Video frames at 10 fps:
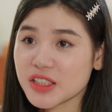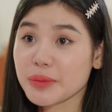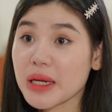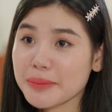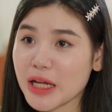chị
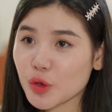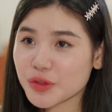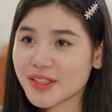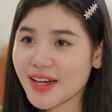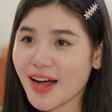bên ban tổ
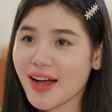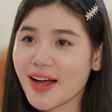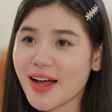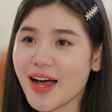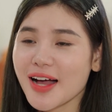chức ạ à?
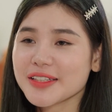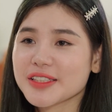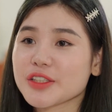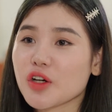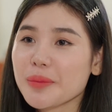ừ.
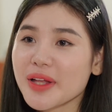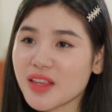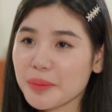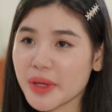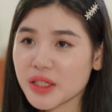chị có biết
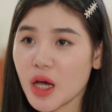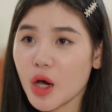tân binh